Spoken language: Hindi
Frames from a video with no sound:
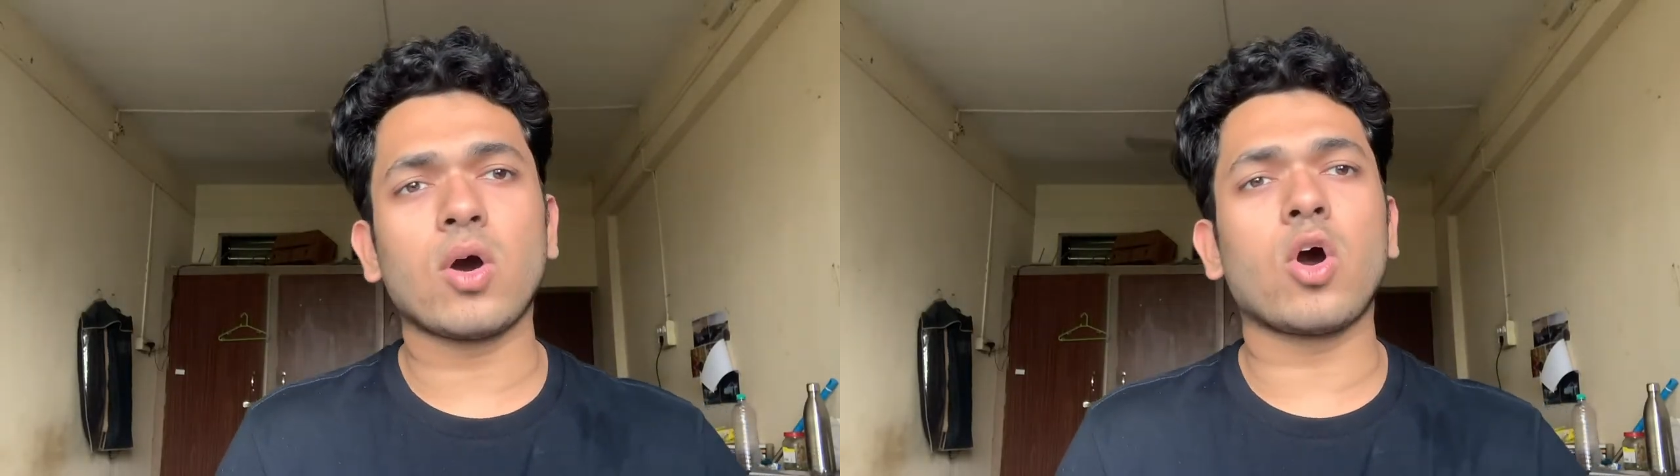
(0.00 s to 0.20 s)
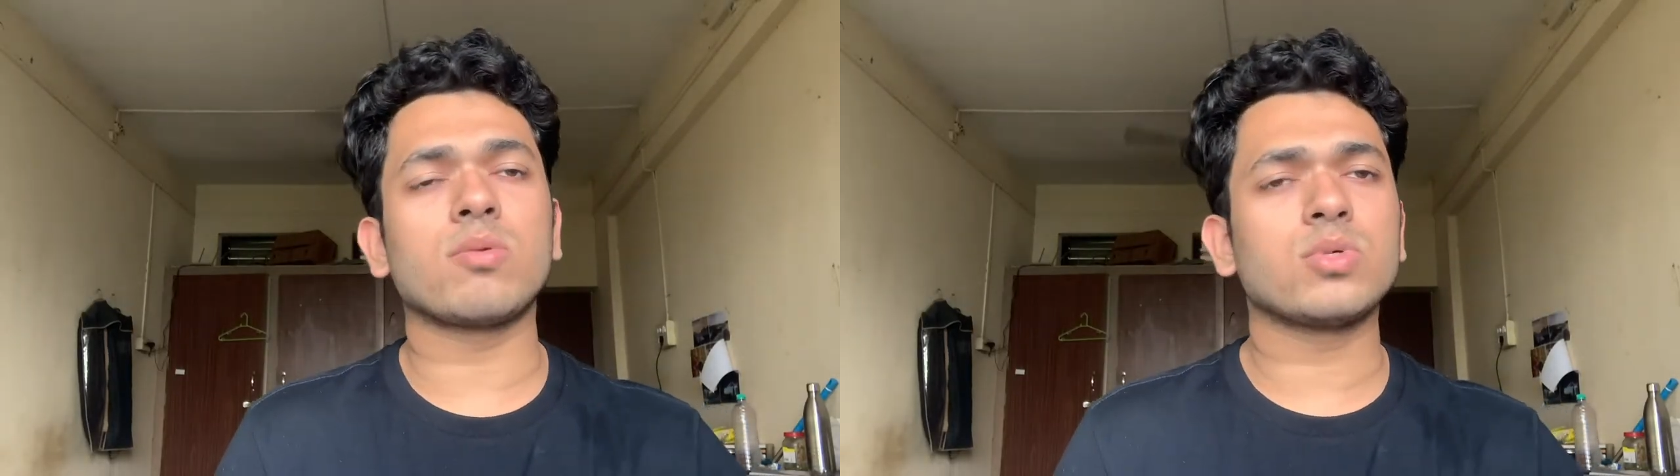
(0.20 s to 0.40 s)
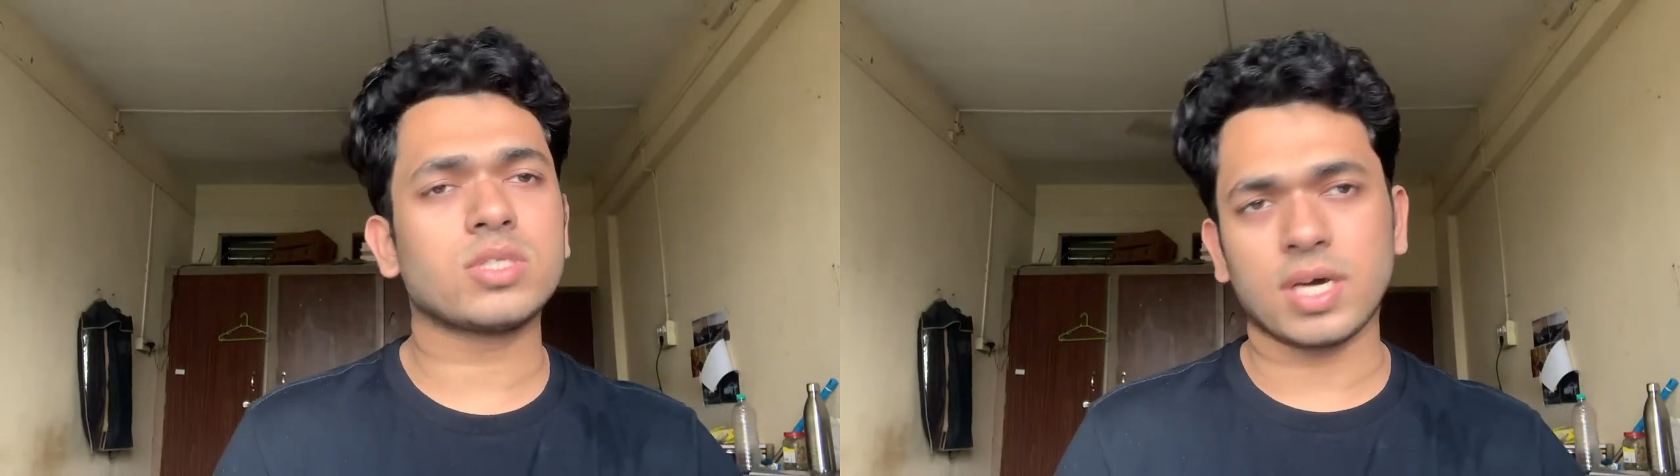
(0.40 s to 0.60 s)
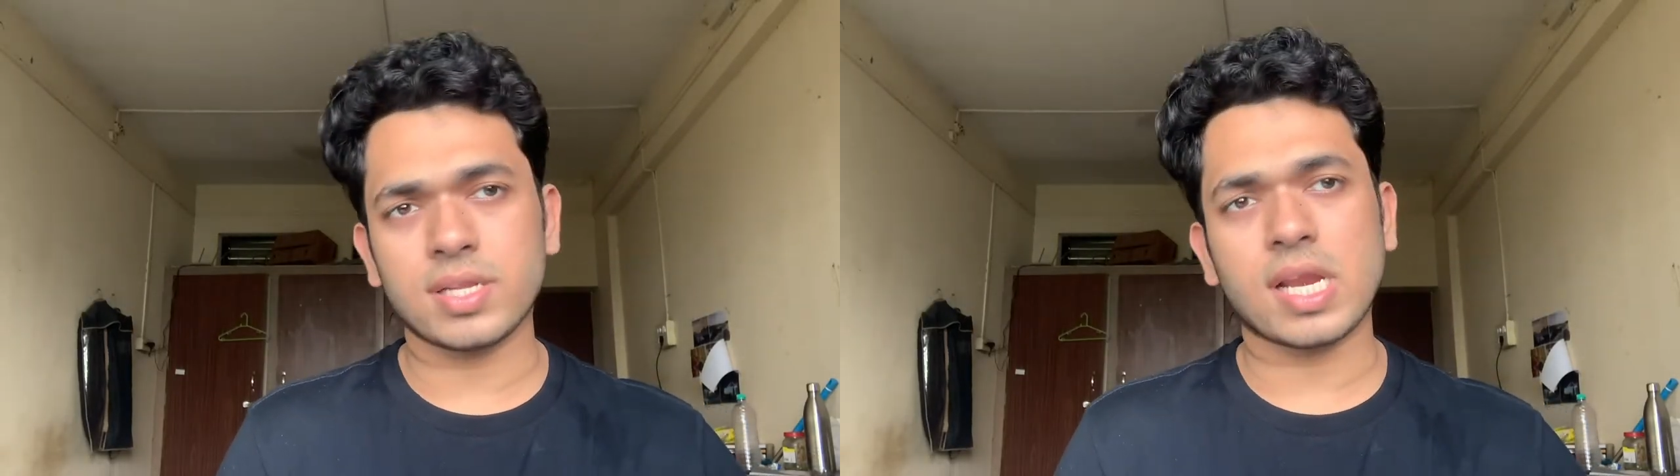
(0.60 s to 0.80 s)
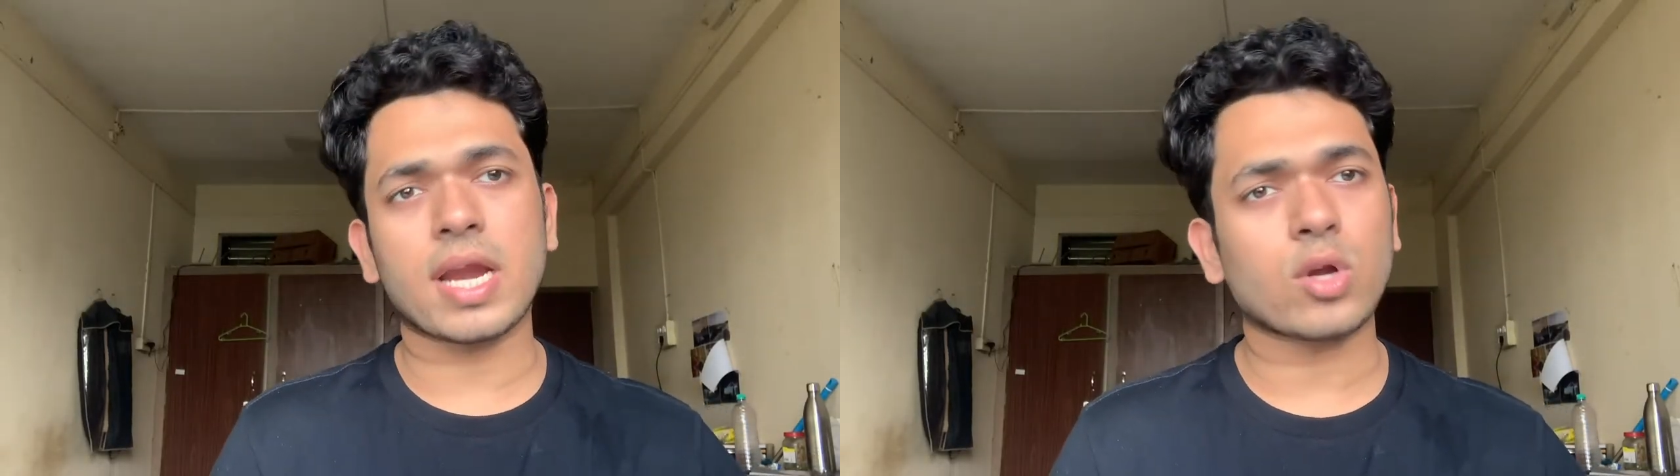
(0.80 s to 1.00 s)
ऑलमोस्ट हर
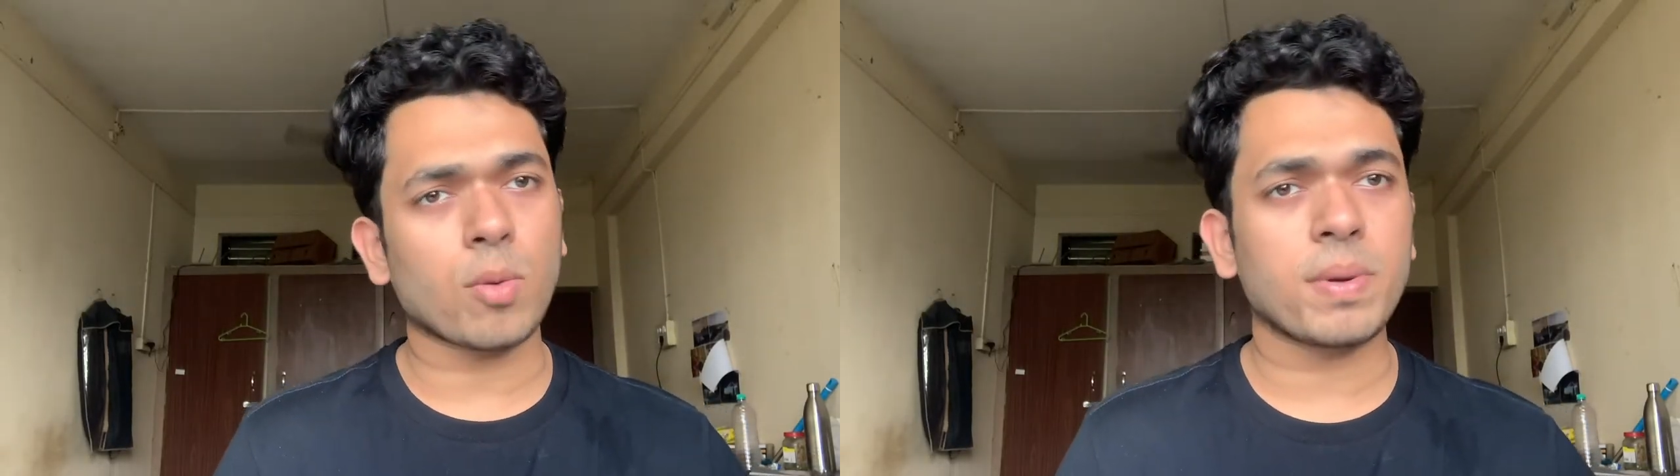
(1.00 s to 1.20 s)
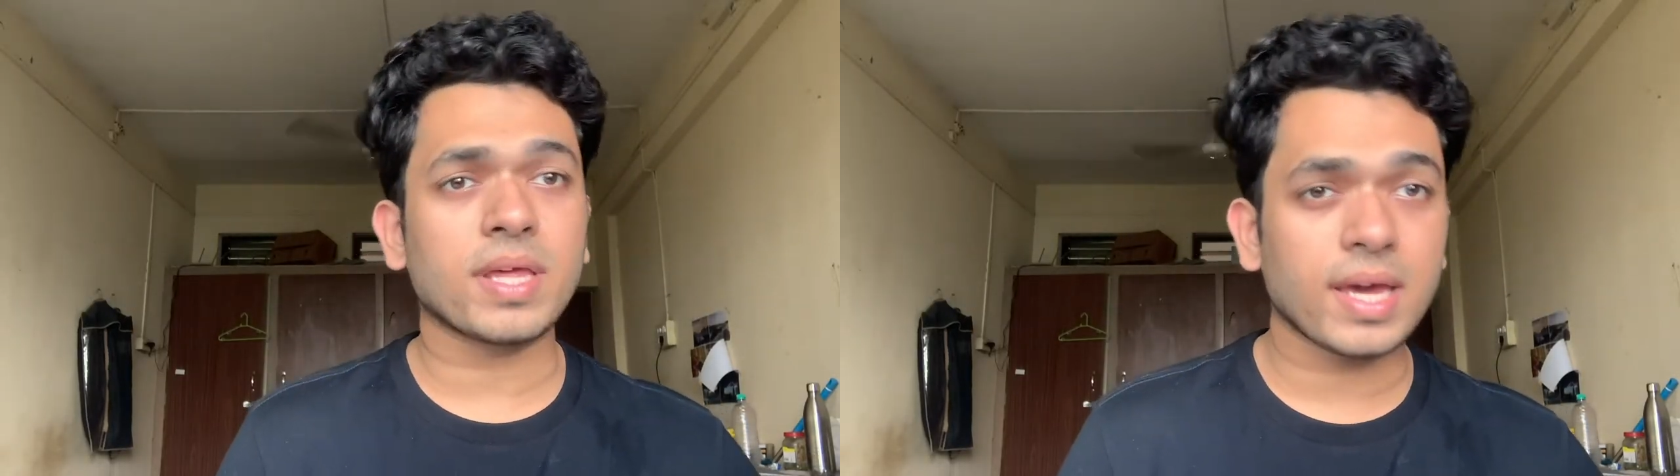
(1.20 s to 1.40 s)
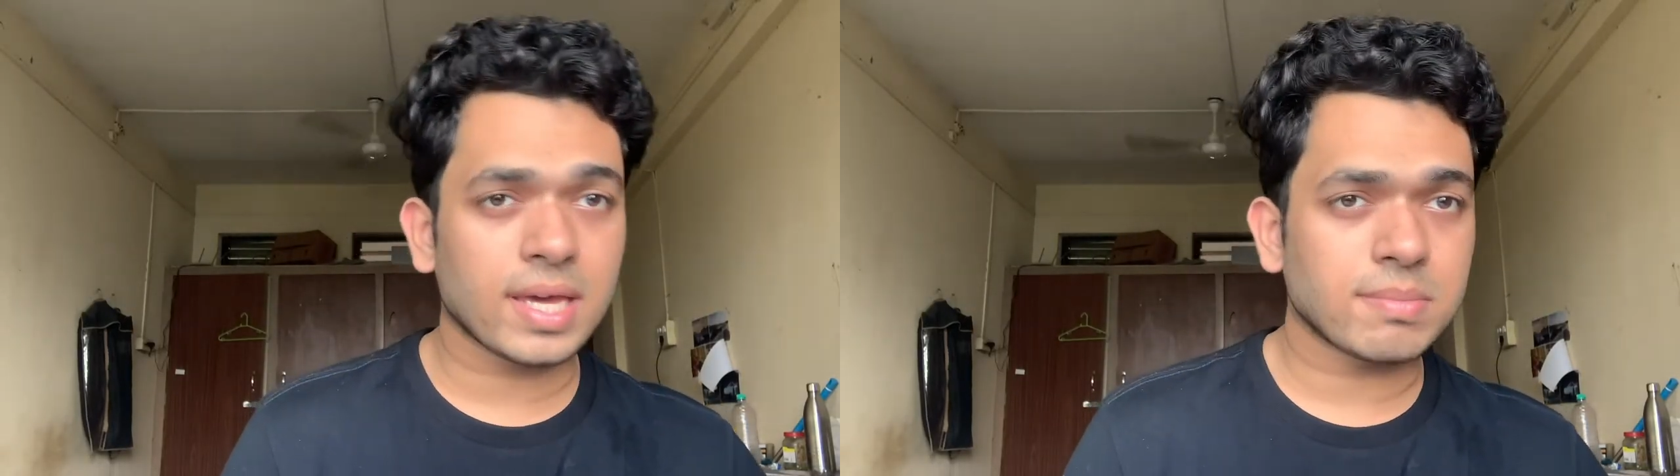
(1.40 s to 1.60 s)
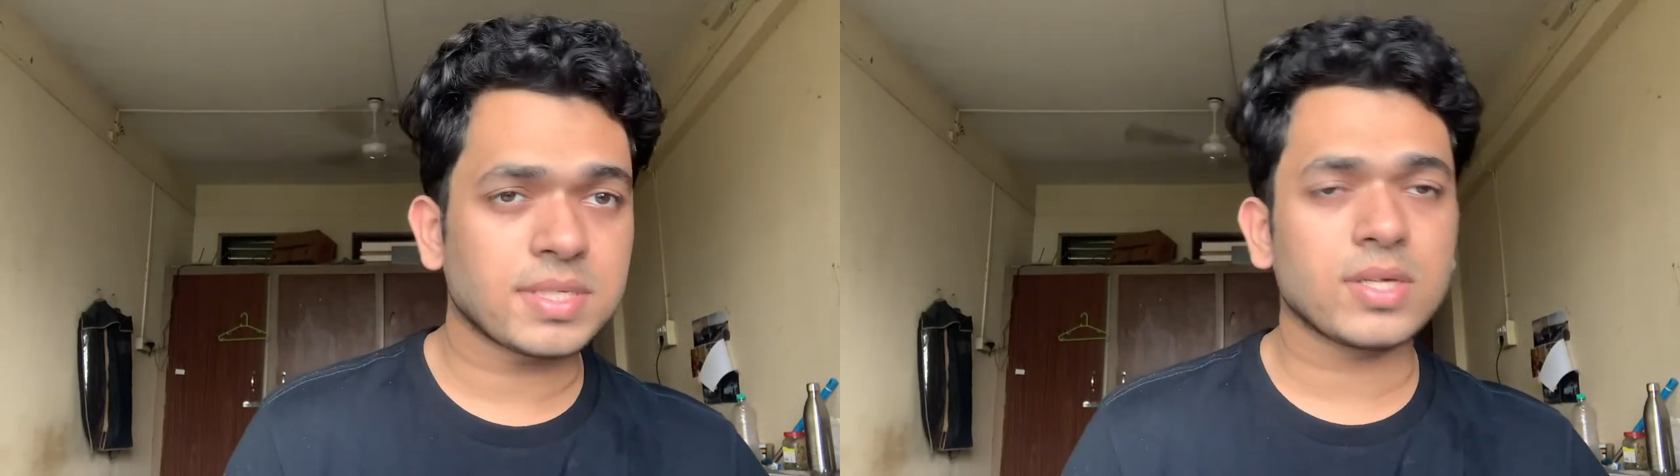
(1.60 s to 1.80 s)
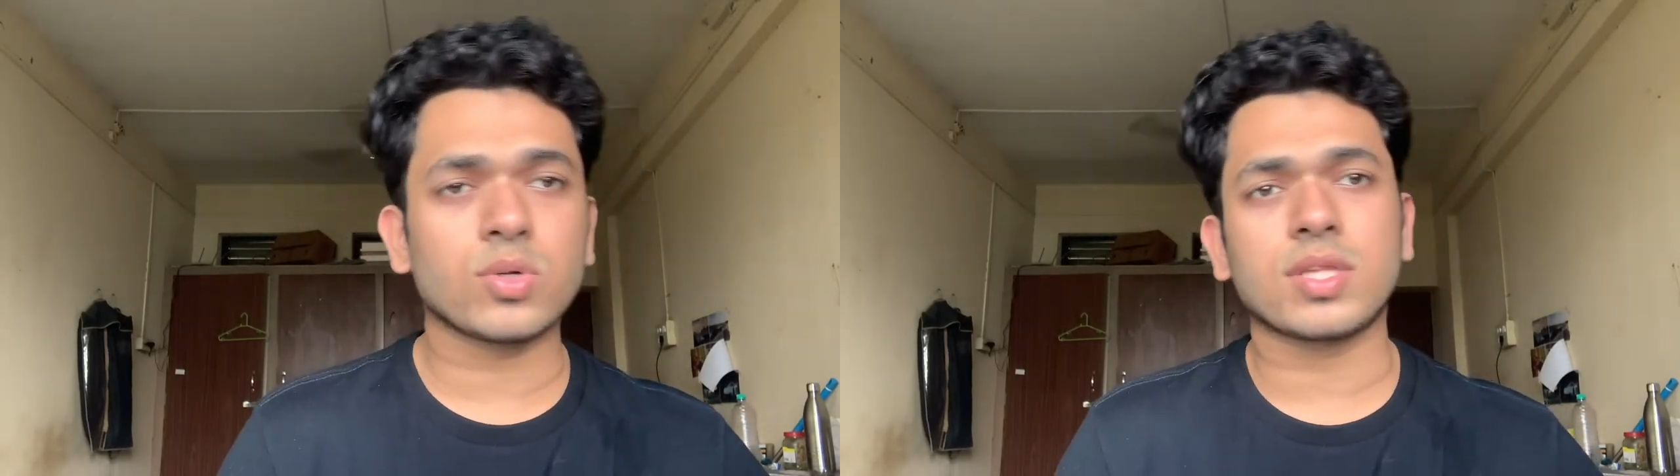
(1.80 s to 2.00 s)
साल का टॉपिक के e
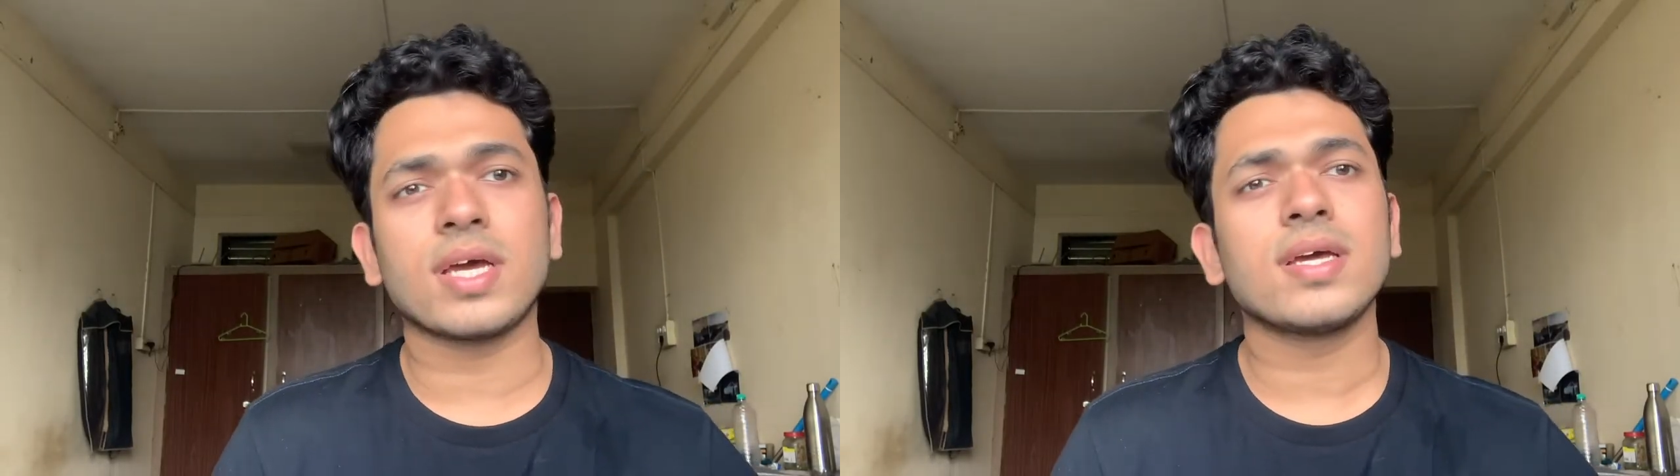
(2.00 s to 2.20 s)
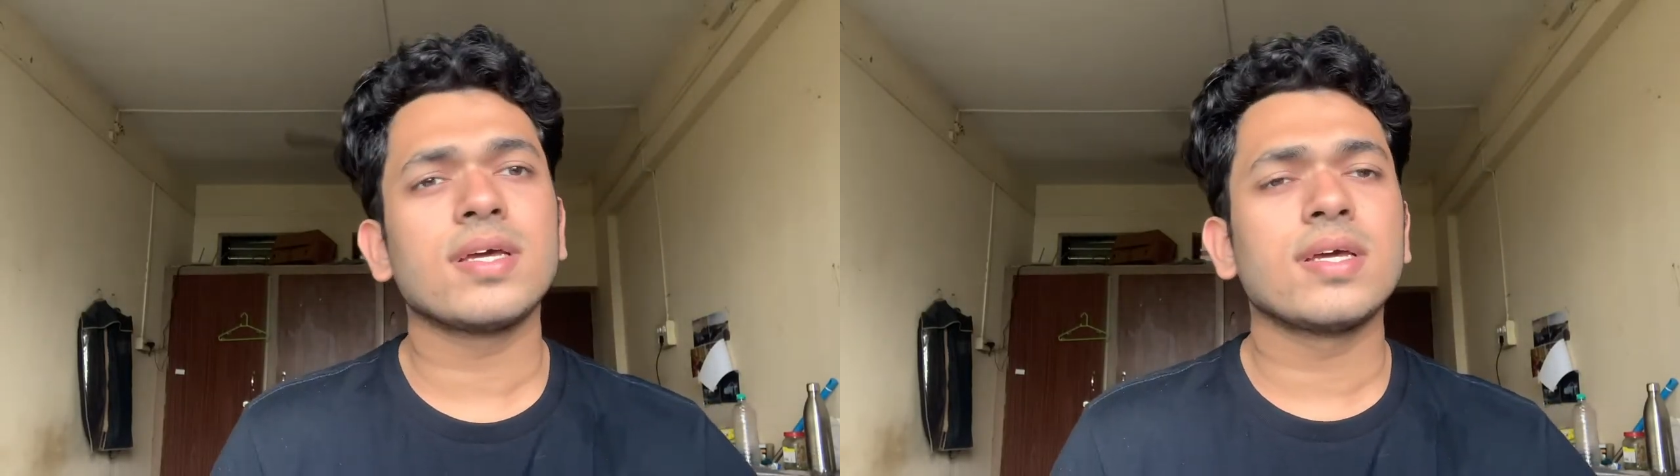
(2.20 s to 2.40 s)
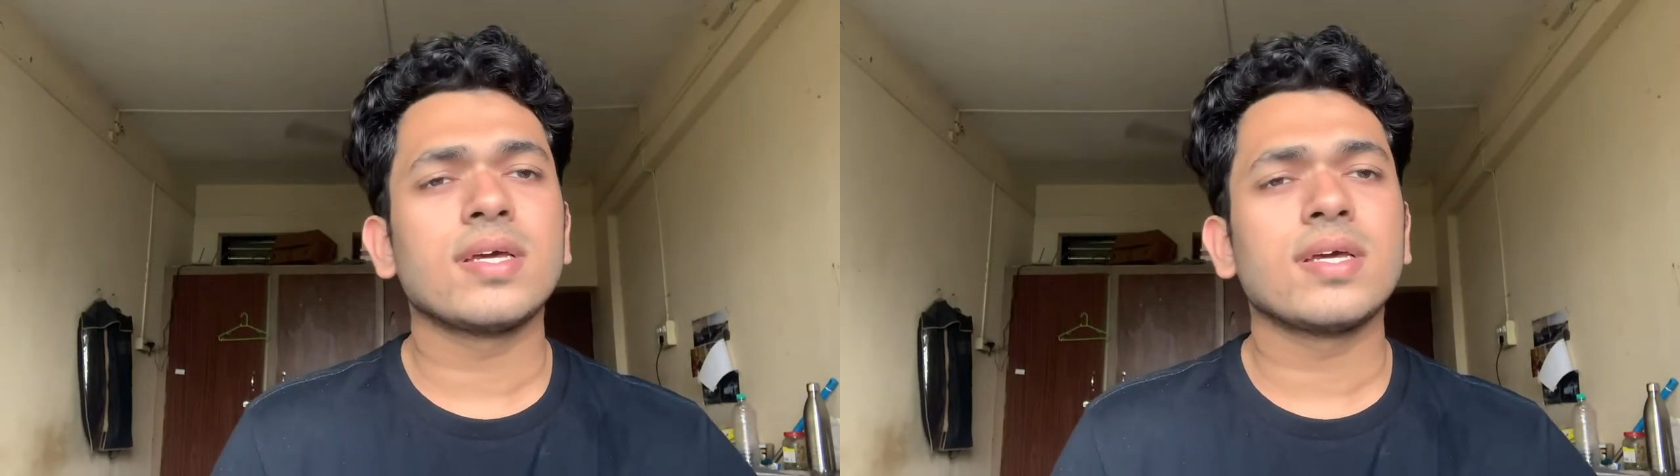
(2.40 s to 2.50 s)
से ही होता है